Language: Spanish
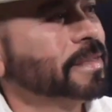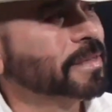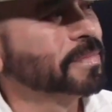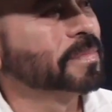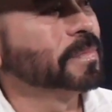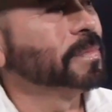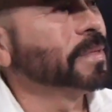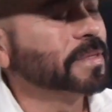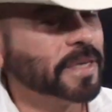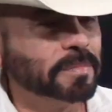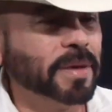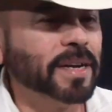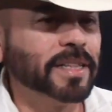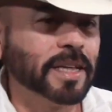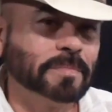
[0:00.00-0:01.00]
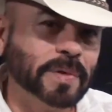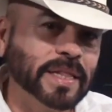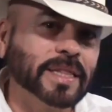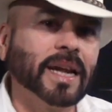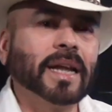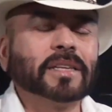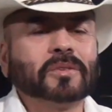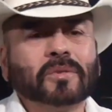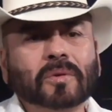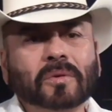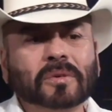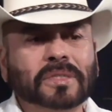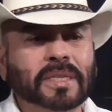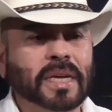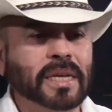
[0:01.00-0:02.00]
malinterpretan. las
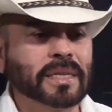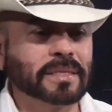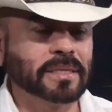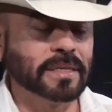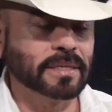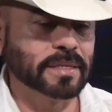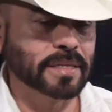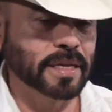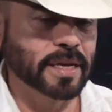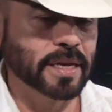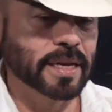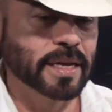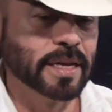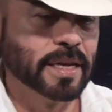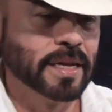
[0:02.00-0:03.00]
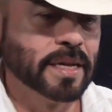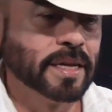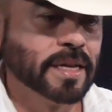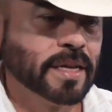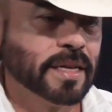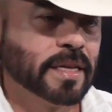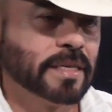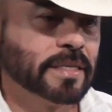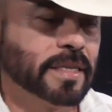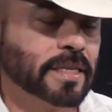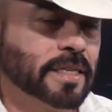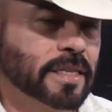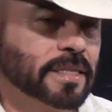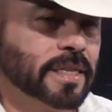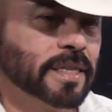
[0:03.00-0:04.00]
cosas, este, se
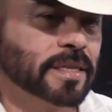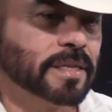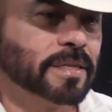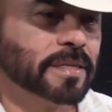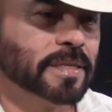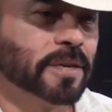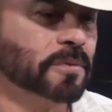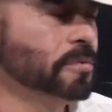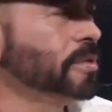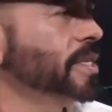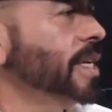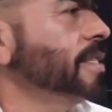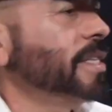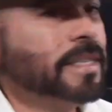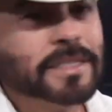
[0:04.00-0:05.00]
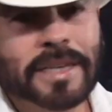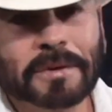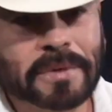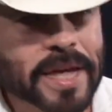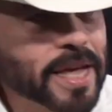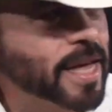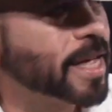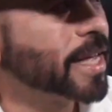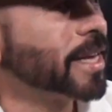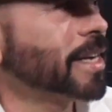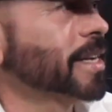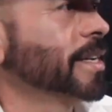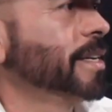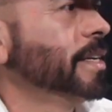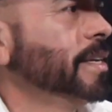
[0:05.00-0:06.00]
dicen, se juzga sin
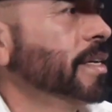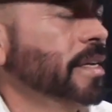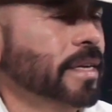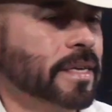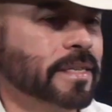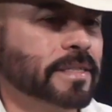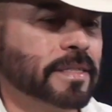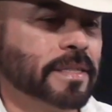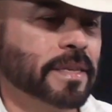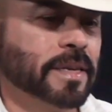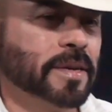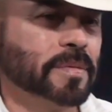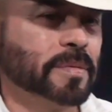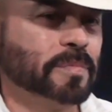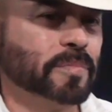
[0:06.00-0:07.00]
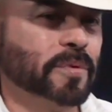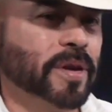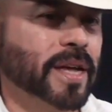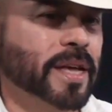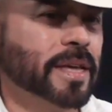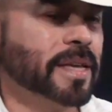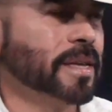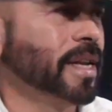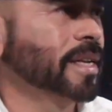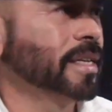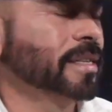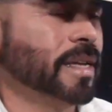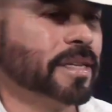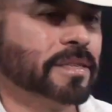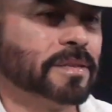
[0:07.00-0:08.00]
saber, este, por ahí
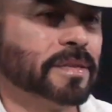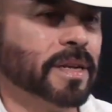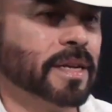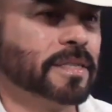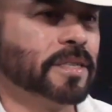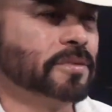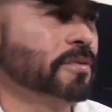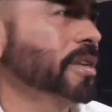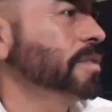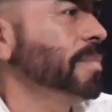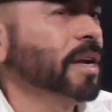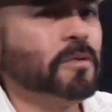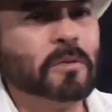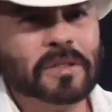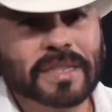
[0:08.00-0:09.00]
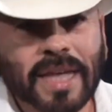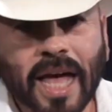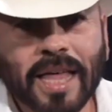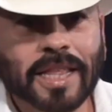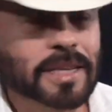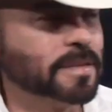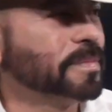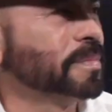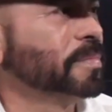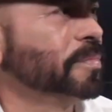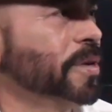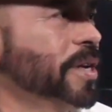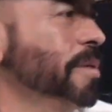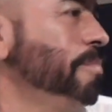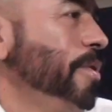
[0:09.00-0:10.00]
las, las, historias mal contadas.
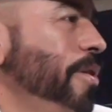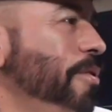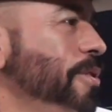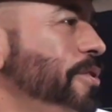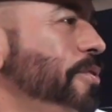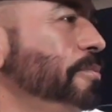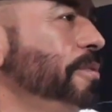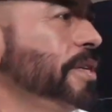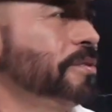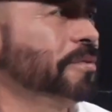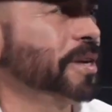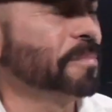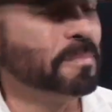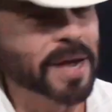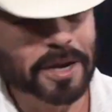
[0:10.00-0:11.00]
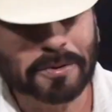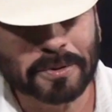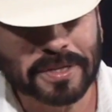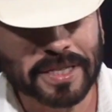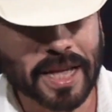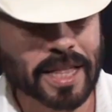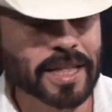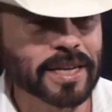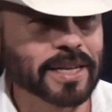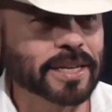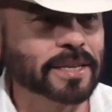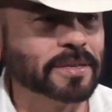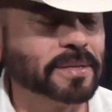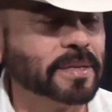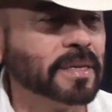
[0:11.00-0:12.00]
Por ejemplo, anoche hubo una historia mal contada
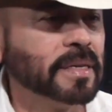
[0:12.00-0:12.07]
que,